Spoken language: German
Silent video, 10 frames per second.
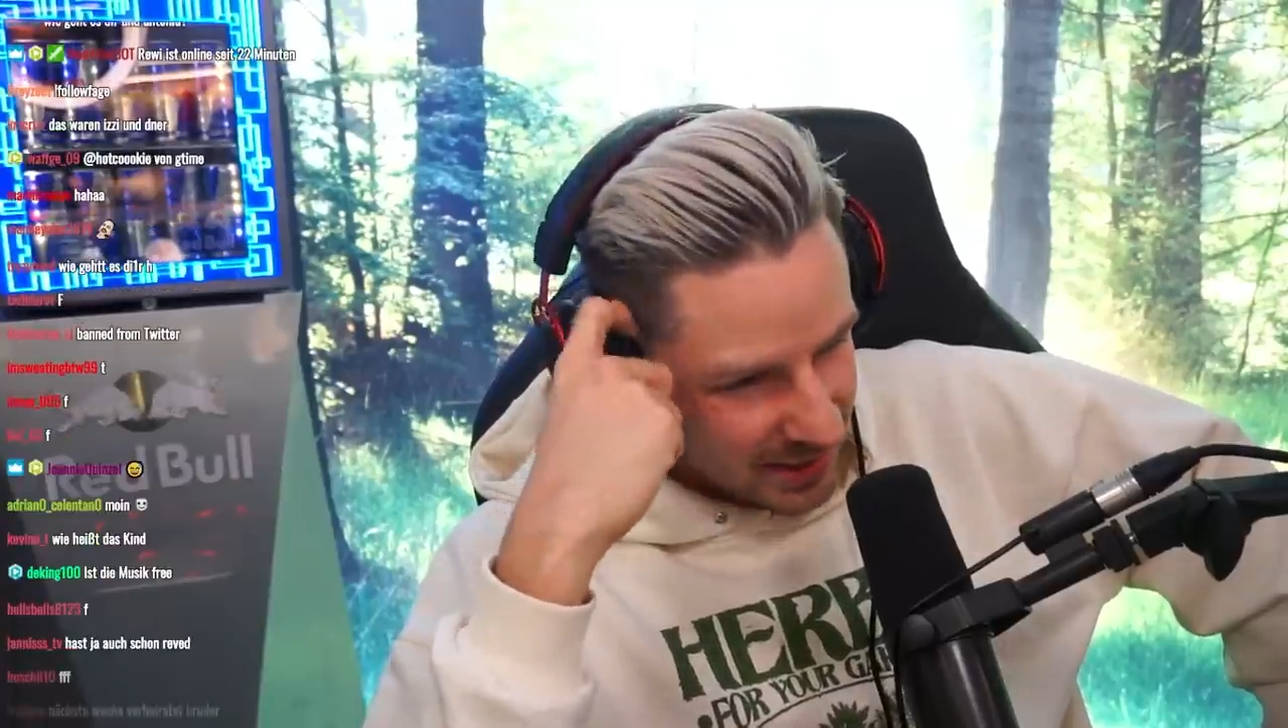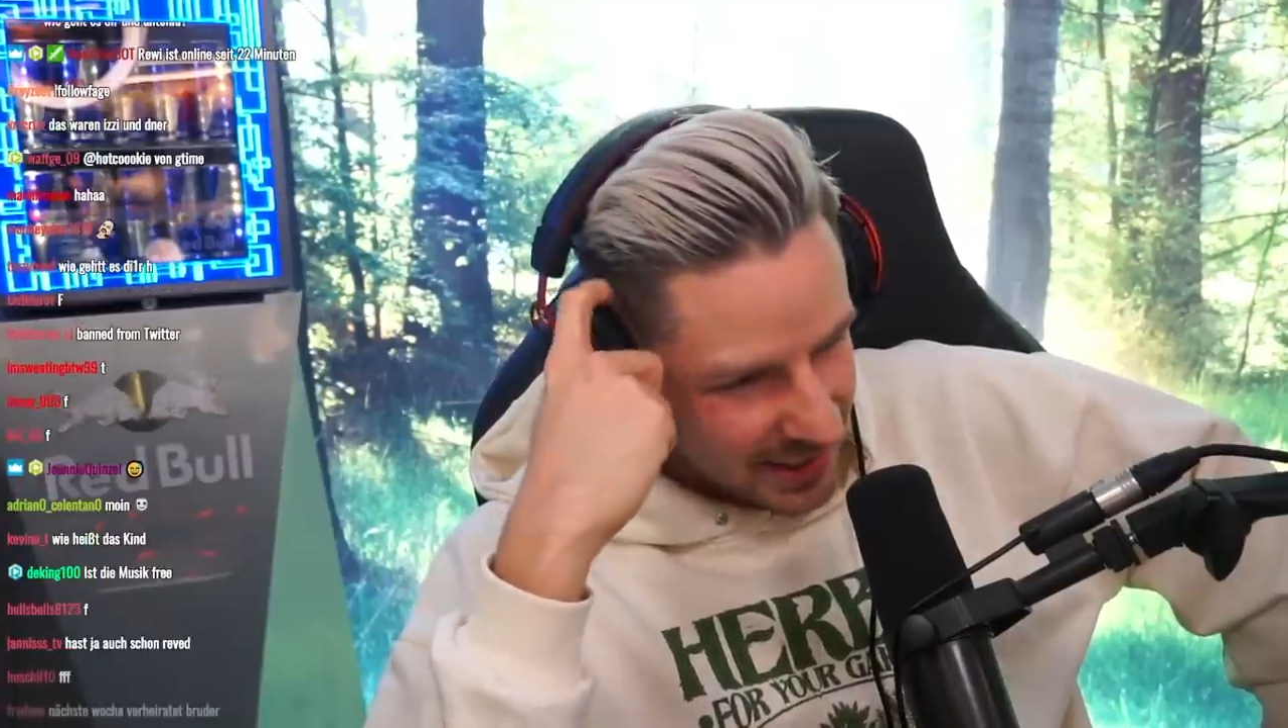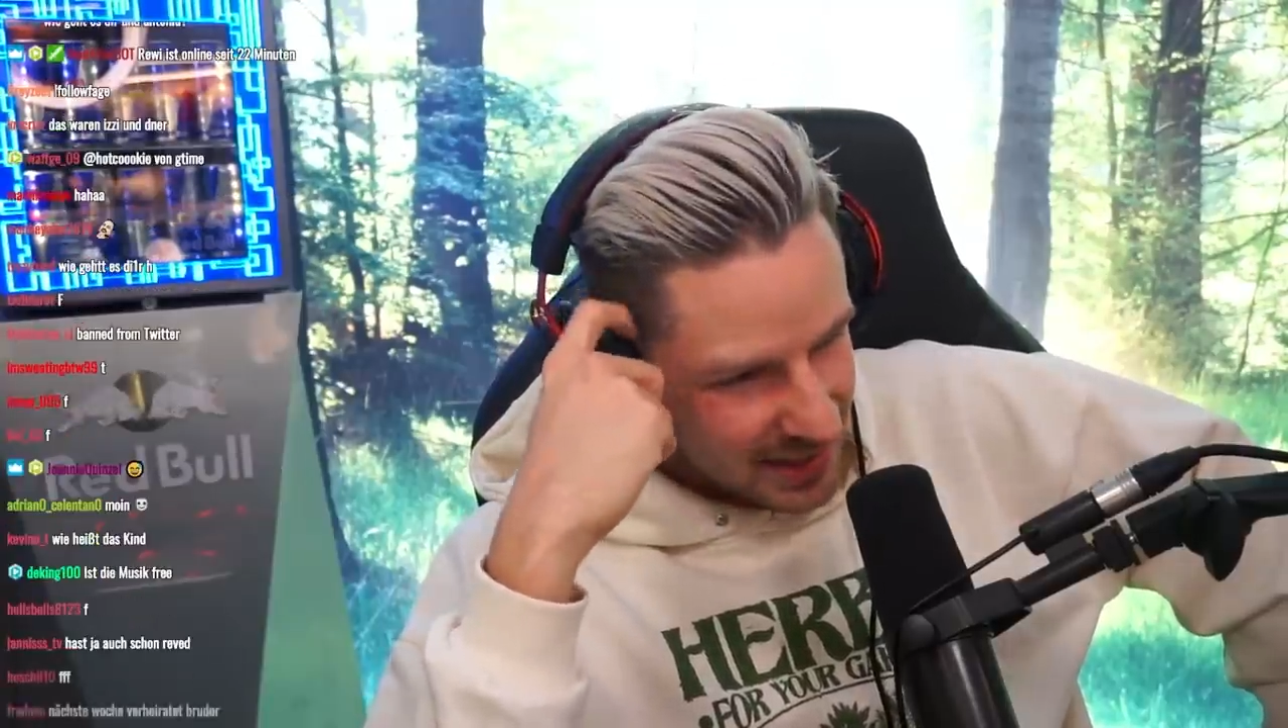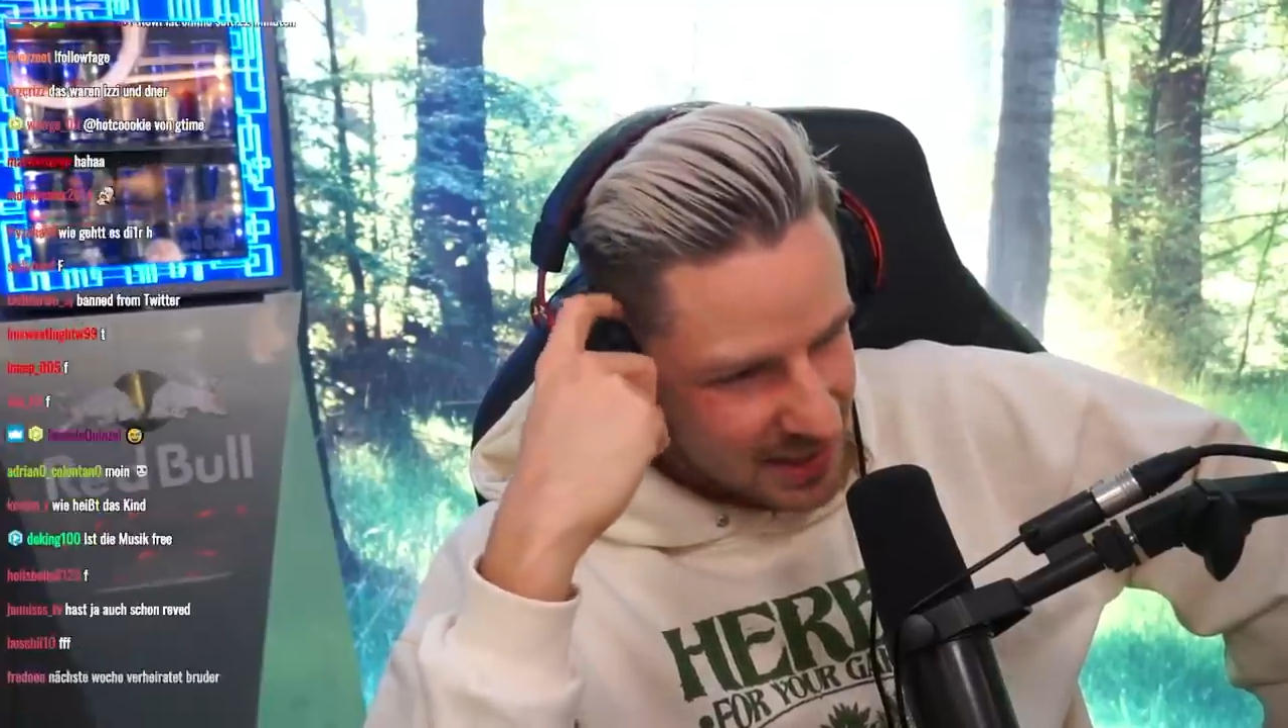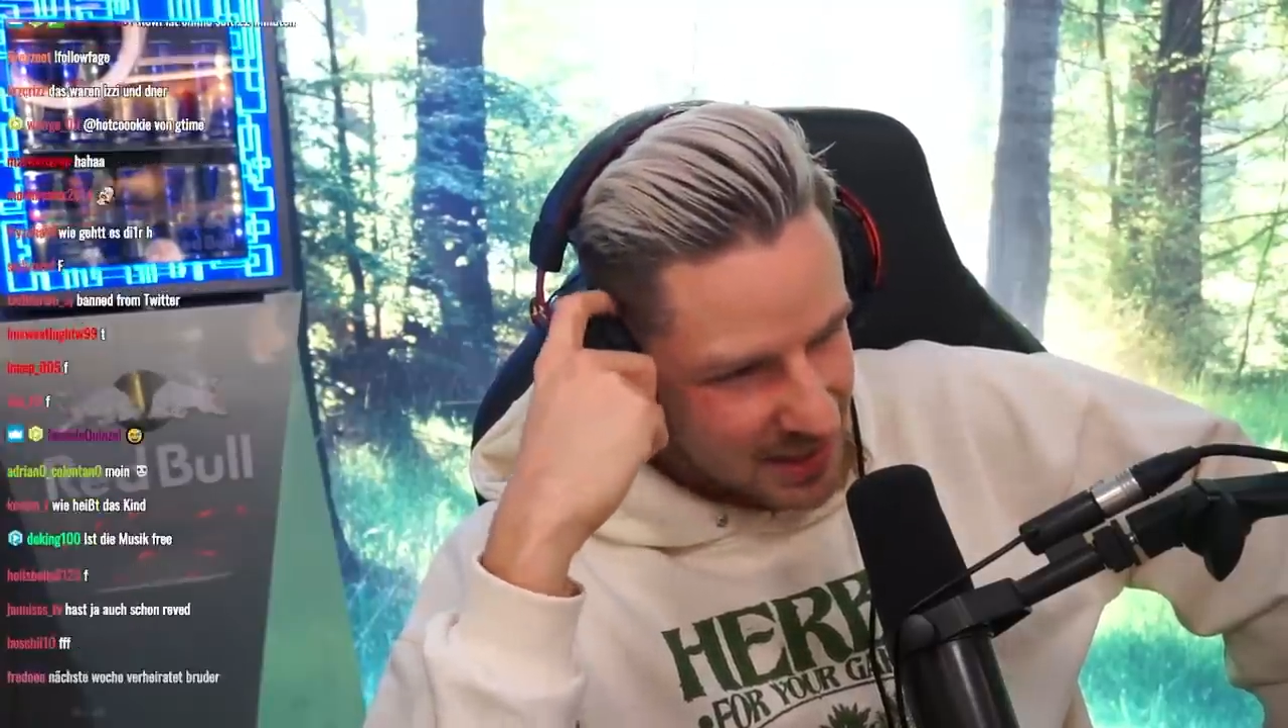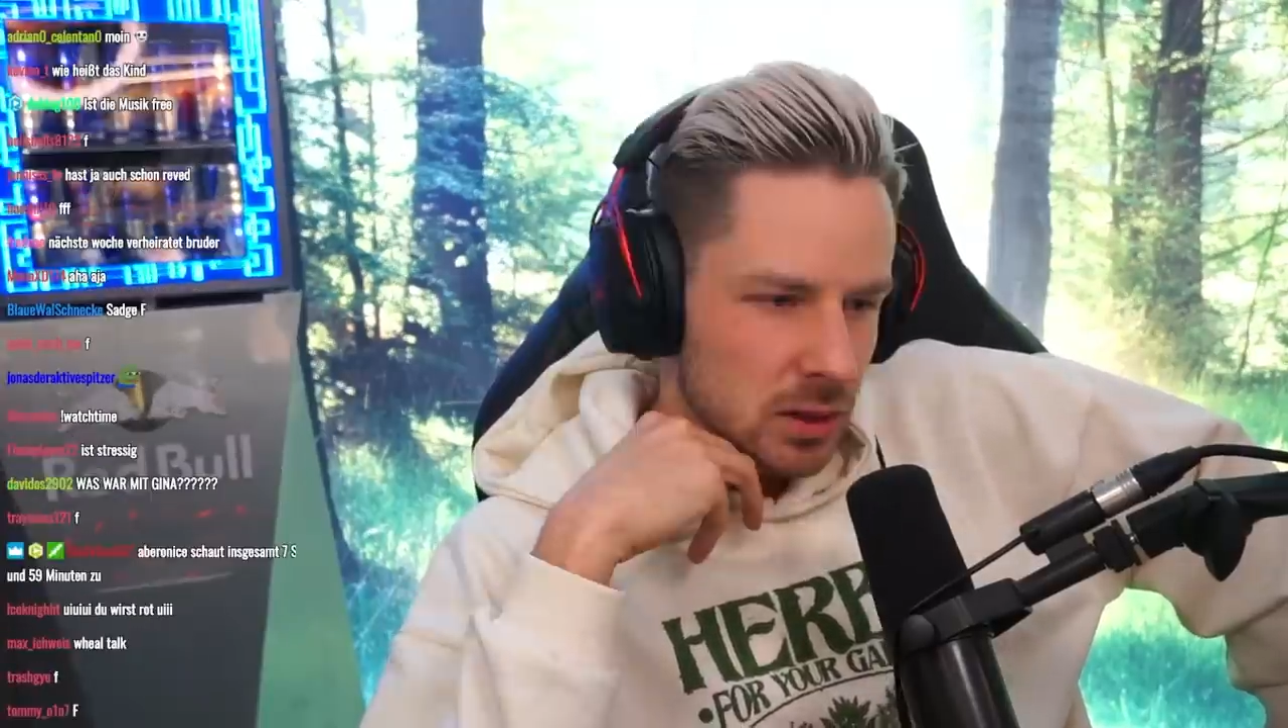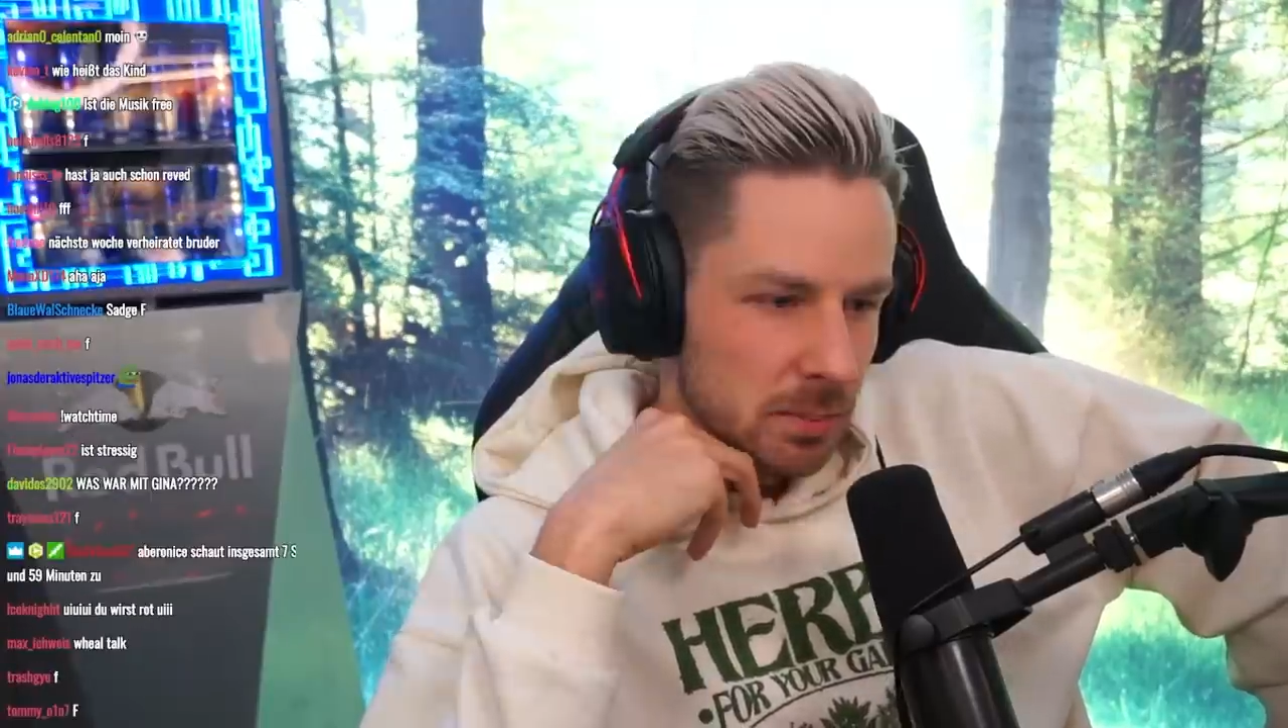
jetzt